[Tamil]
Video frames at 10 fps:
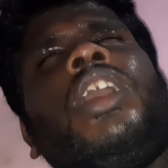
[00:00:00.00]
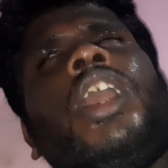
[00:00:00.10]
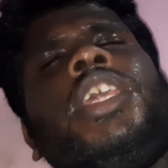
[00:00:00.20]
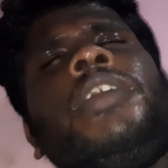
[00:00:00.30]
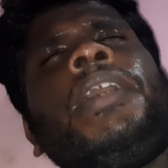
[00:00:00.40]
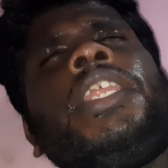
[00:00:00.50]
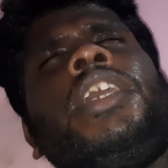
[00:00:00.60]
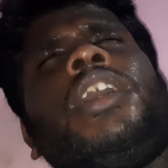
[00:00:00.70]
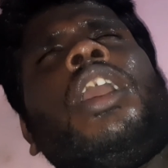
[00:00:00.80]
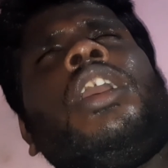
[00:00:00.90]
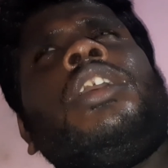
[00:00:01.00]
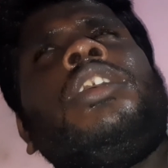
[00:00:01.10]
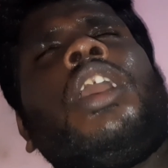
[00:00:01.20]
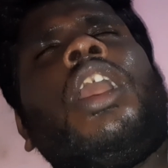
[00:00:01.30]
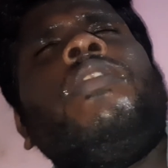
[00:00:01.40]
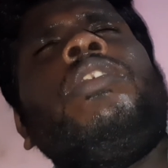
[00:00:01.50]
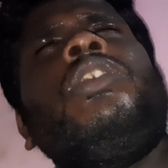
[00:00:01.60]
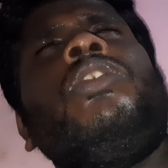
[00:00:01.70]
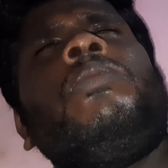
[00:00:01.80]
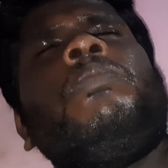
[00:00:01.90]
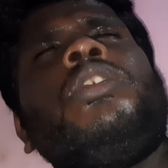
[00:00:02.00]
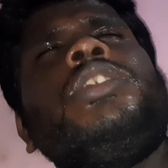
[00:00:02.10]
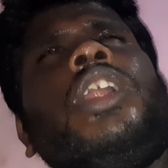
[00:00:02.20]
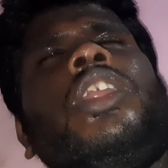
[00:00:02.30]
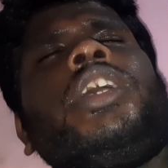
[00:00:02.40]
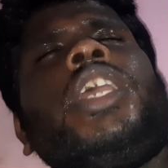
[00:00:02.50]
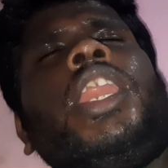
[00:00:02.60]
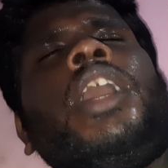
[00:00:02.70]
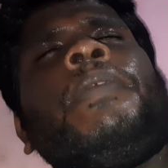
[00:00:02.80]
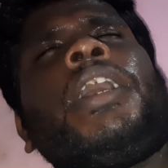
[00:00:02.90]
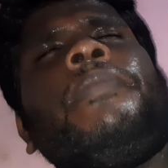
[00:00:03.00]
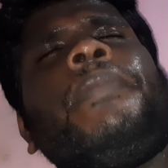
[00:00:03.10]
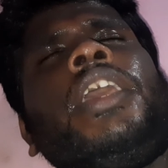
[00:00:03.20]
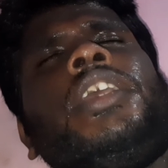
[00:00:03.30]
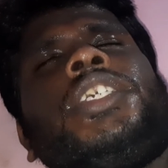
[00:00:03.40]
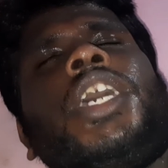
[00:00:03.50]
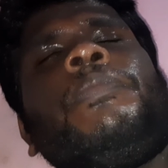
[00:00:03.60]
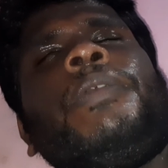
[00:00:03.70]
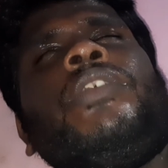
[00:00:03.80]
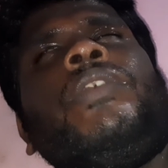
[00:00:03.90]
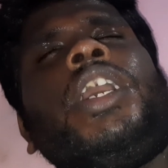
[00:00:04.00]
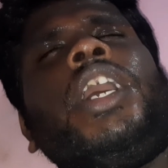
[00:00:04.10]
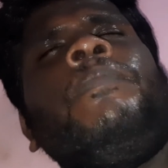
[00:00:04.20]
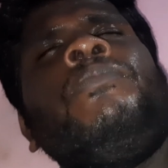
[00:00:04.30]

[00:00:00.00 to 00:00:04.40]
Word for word: அதே மாதிரி அவங்களும் முடிஞ்ச அளவுக்கு எல்லா பக்கமே ஷேர் பண்ணுவாங்க